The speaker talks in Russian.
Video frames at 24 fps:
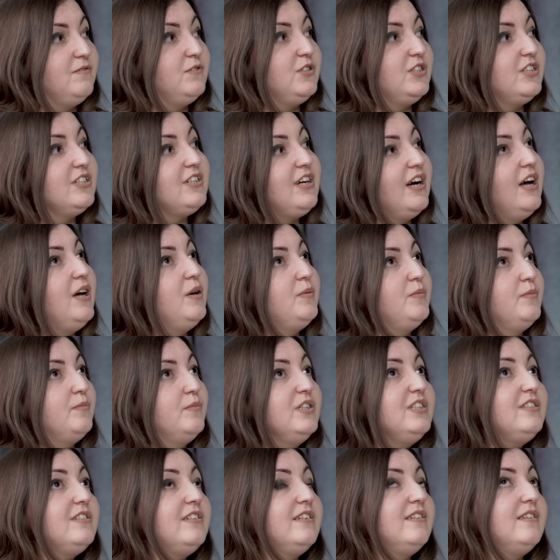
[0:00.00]
Вот такая
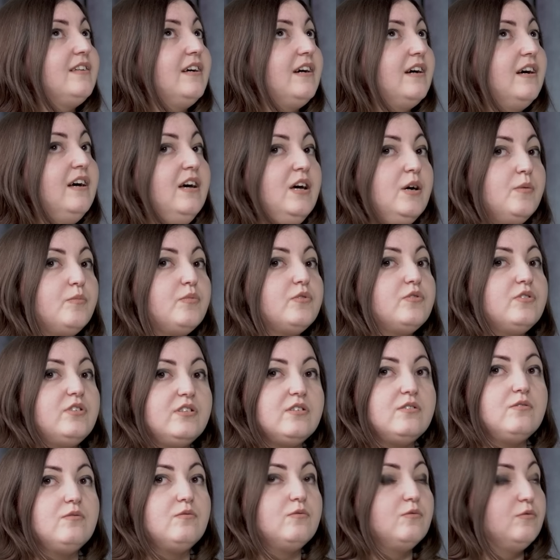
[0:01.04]
мысль, она
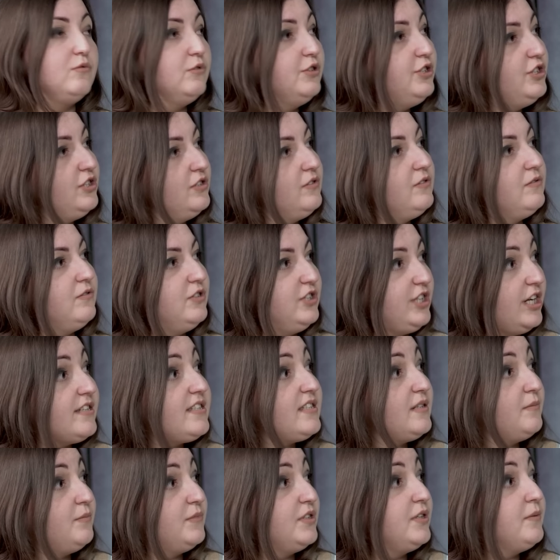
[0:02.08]
просто, ну, очень
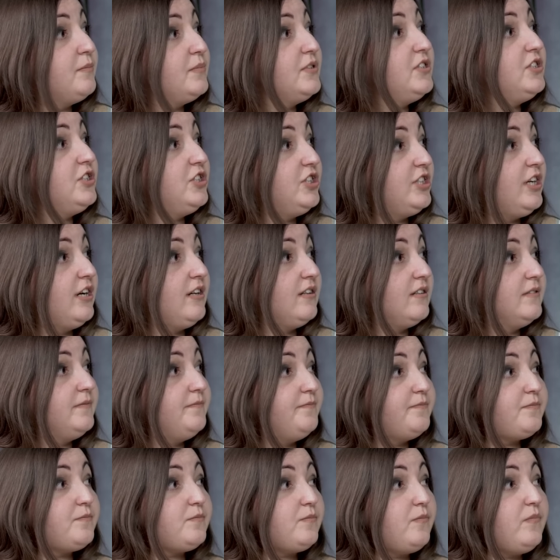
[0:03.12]
часто меня посещала
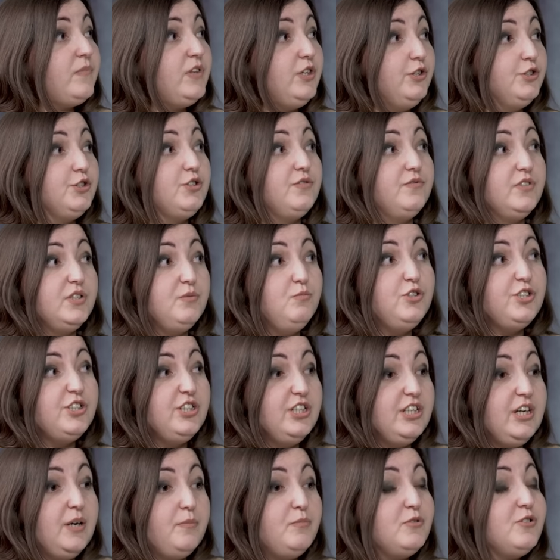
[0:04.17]
что,
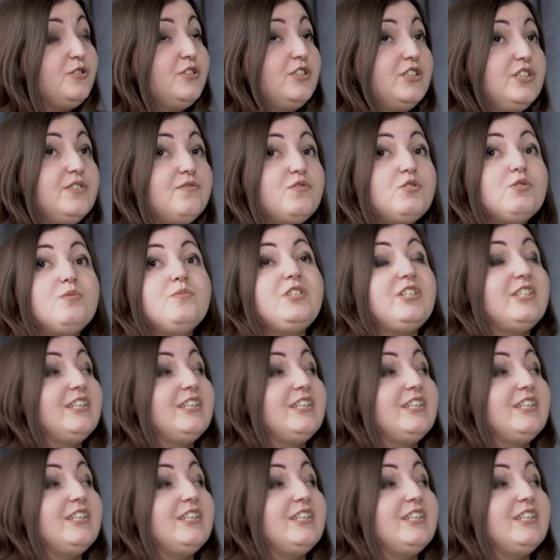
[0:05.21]
возможно, я просто не в том